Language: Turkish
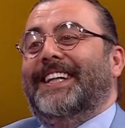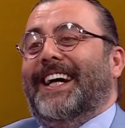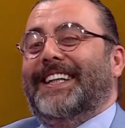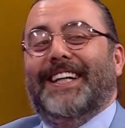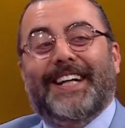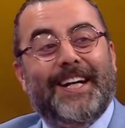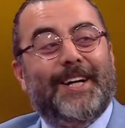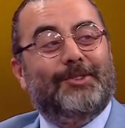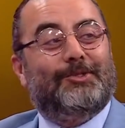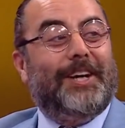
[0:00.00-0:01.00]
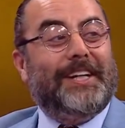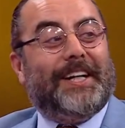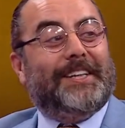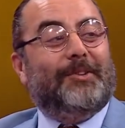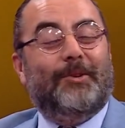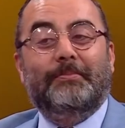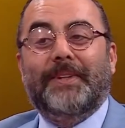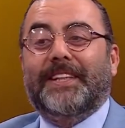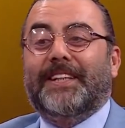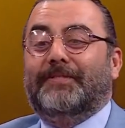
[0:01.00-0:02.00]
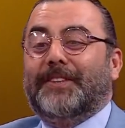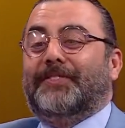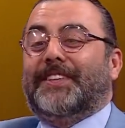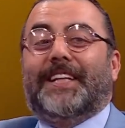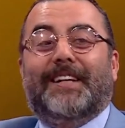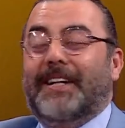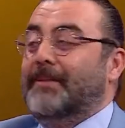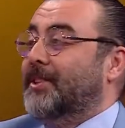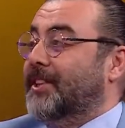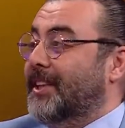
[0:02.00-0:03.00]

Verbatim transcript: Yani şu ana kadar 10 bin lira fıspıslara vermiş.